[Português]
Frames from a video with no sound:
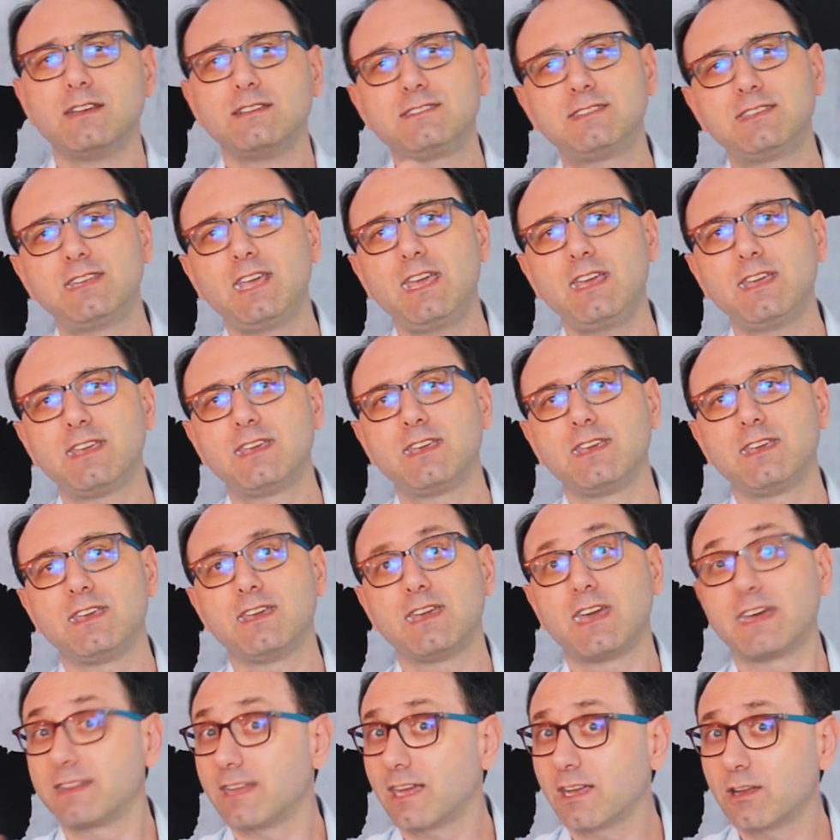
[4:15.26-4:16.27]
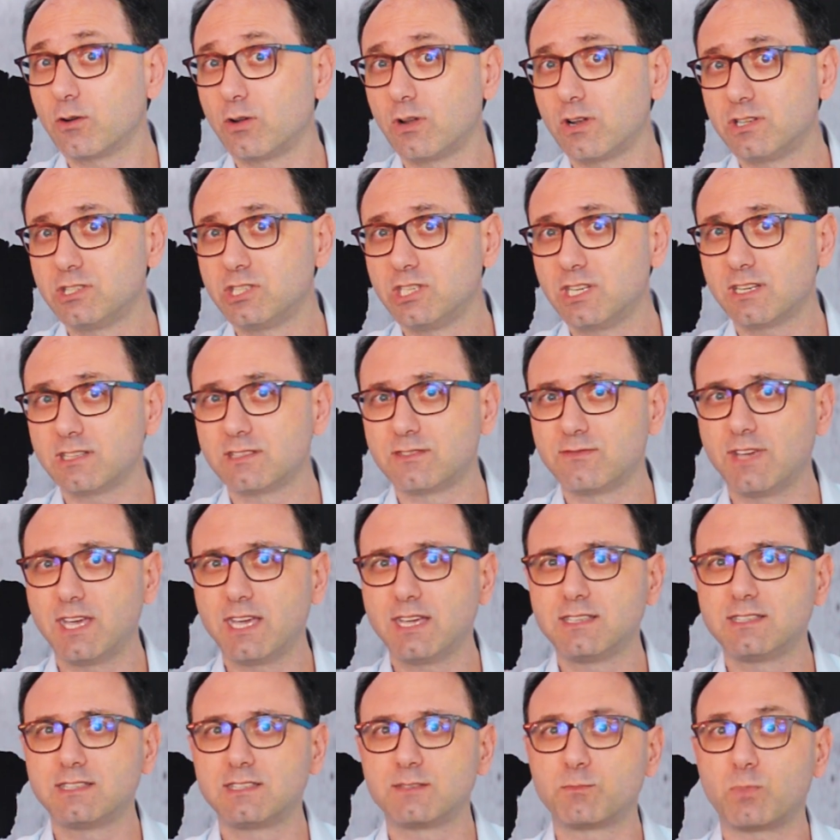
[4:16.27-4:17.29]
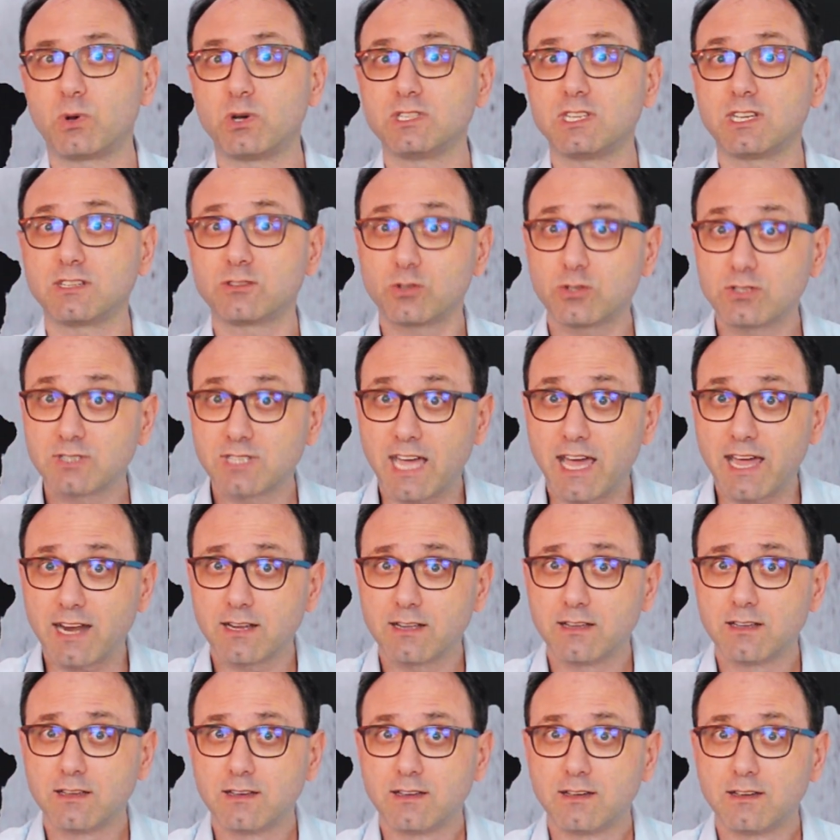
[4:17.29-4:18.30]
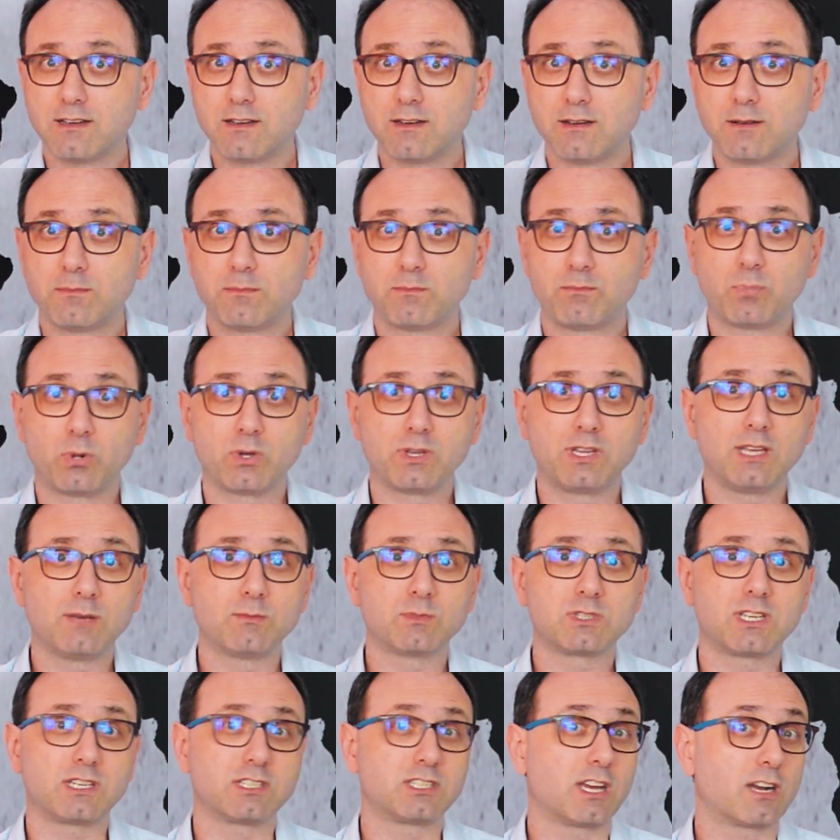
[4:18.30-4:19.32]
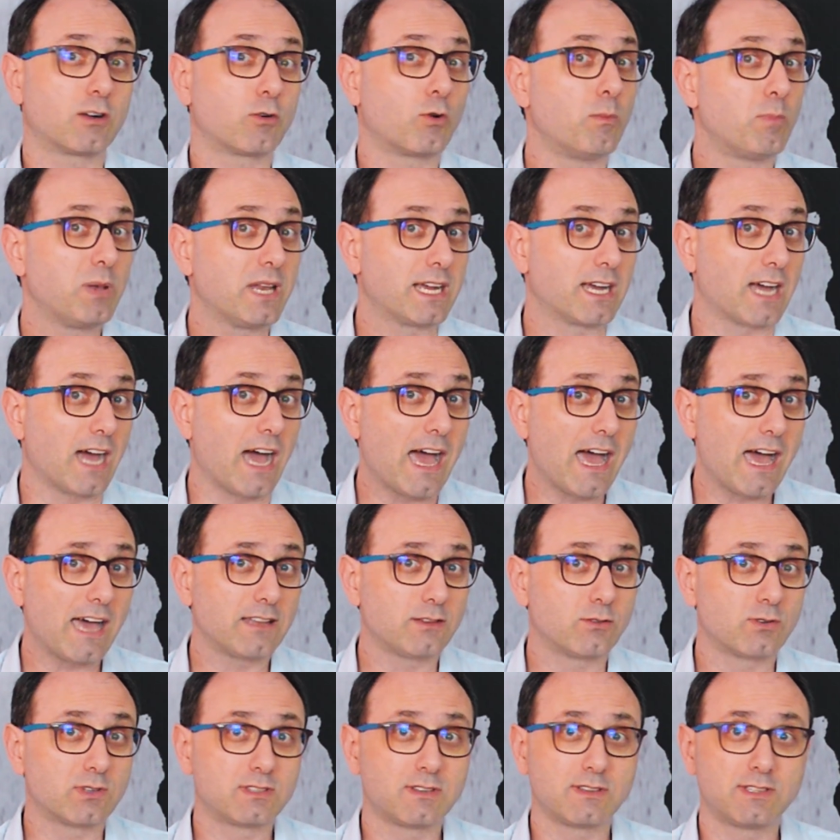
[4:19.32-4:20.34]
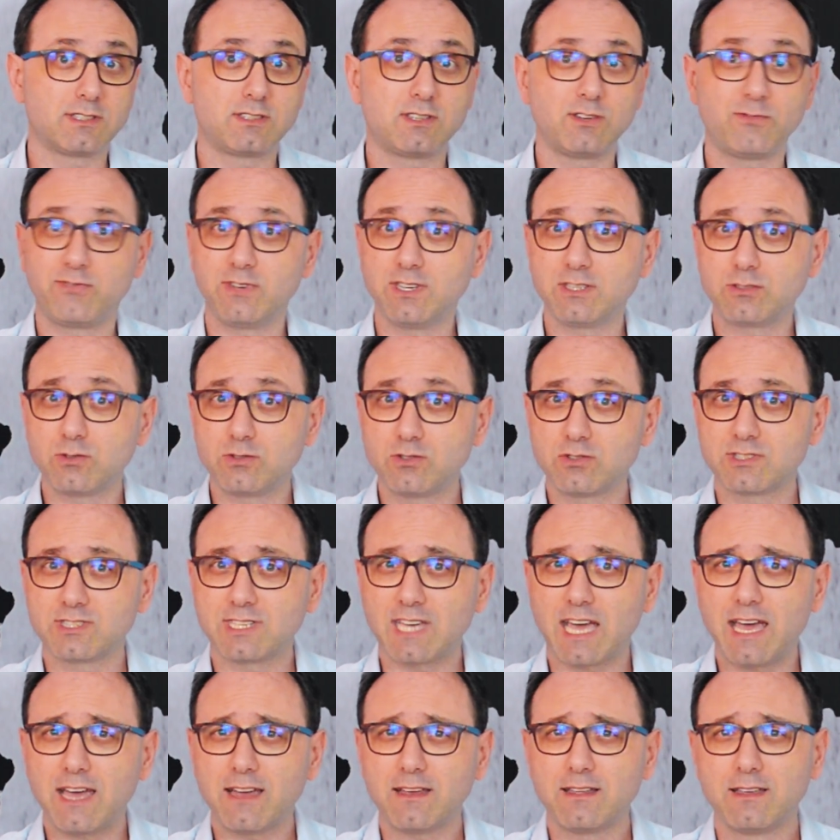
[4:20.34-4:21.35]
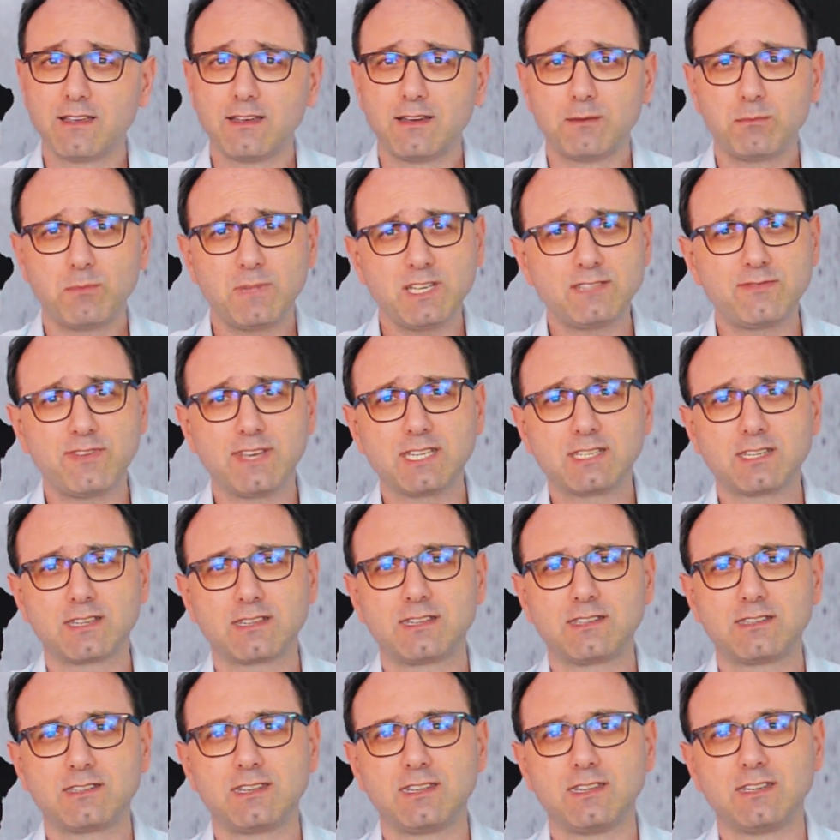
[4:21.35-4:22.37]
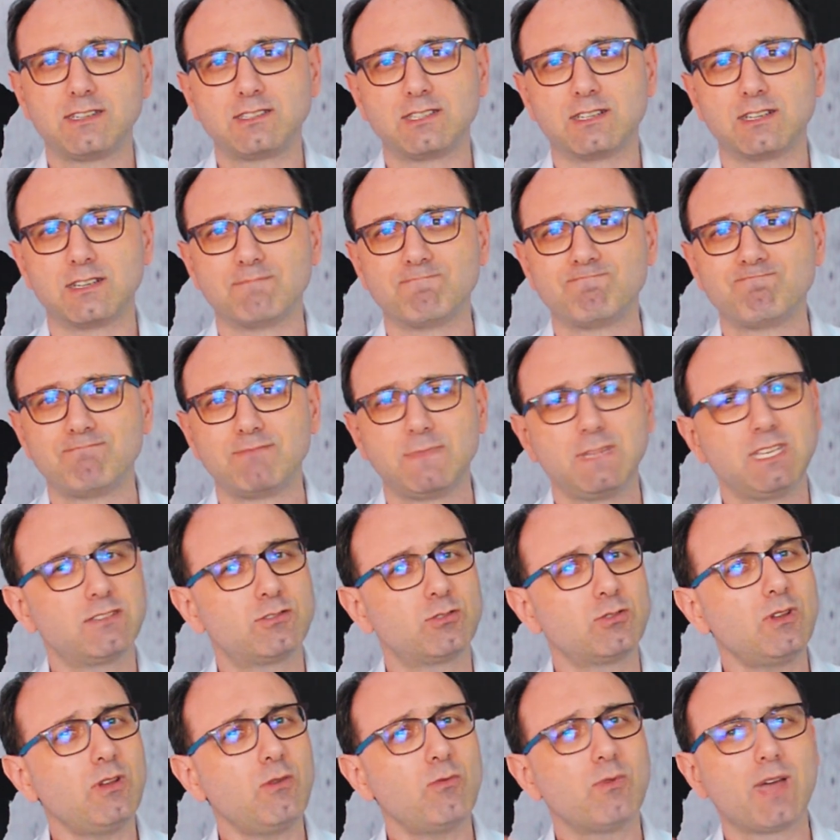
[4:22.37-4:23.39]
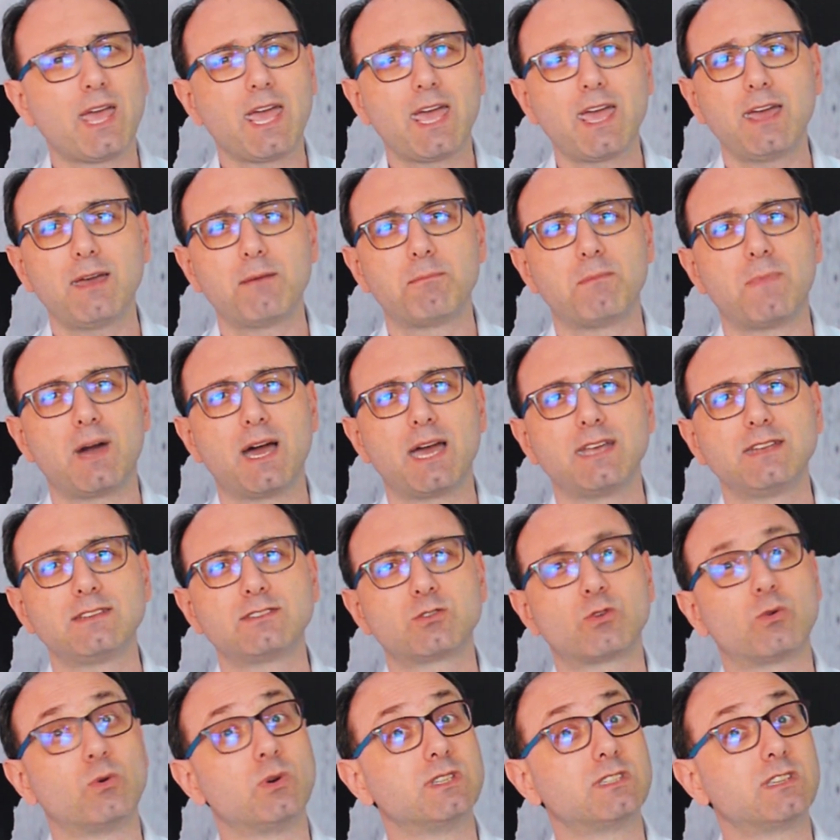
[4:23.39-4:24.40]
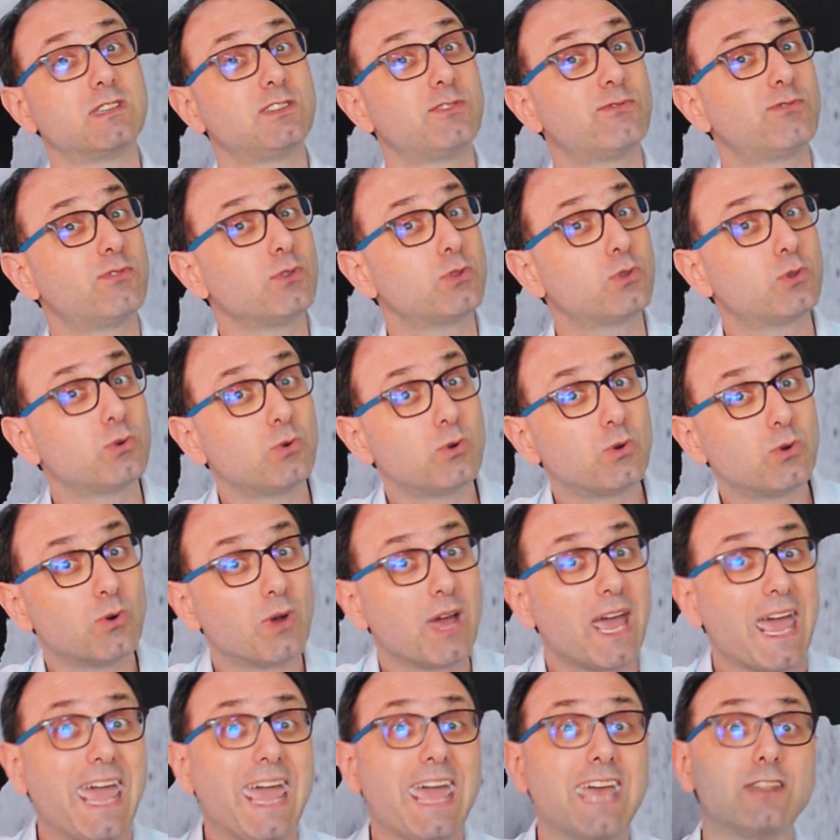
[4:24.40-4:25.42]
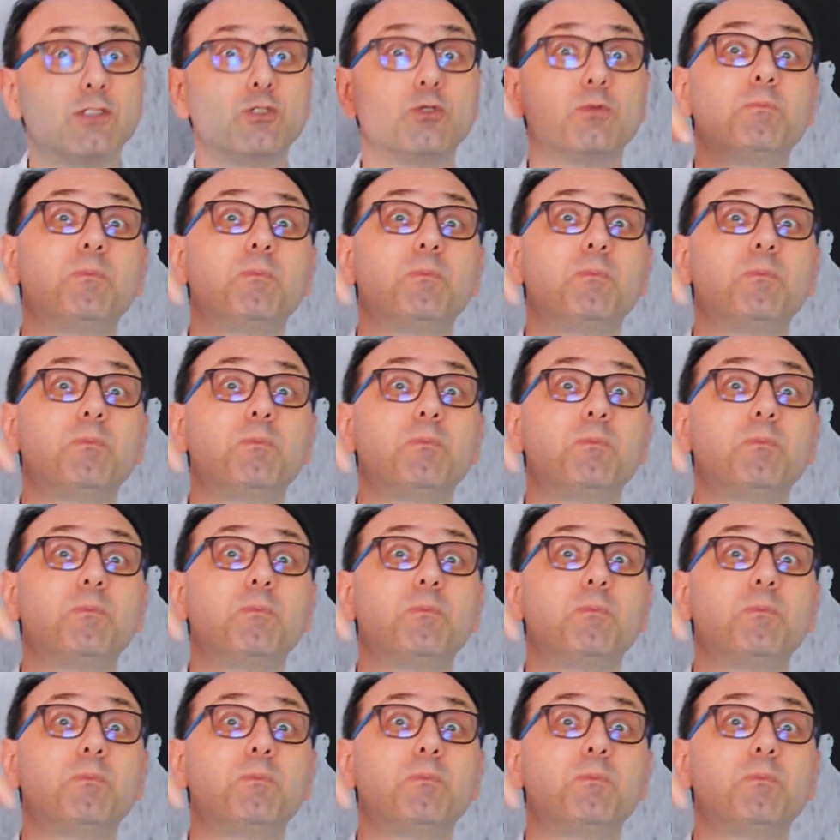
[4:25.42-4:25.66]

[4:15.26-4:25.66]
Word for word: Sei que a tecnologia às vezes pode assustar, podemos achar complicado, às vezes difícil de usar, mas veja, teacher, isso não é mais coisa de futuro, é do